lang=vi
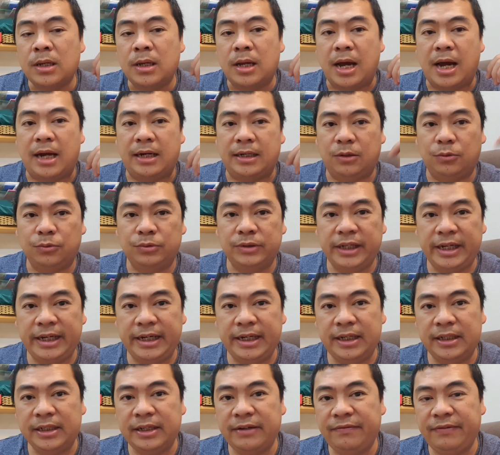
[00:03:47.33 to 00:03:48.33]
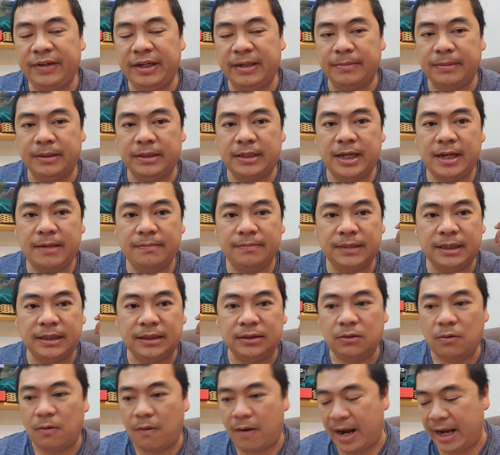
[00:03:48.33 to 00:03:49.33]
À, đầu tiên cái việc mà thêm
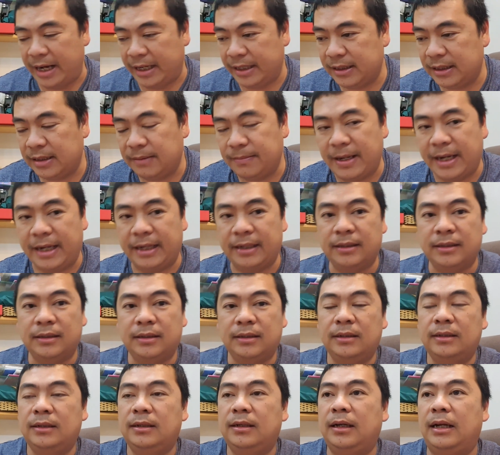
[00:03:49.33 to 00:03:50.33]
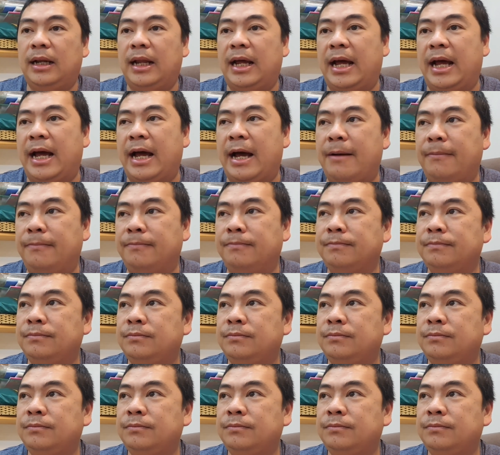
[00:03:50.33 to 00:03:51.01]
thanh khoản các bạn là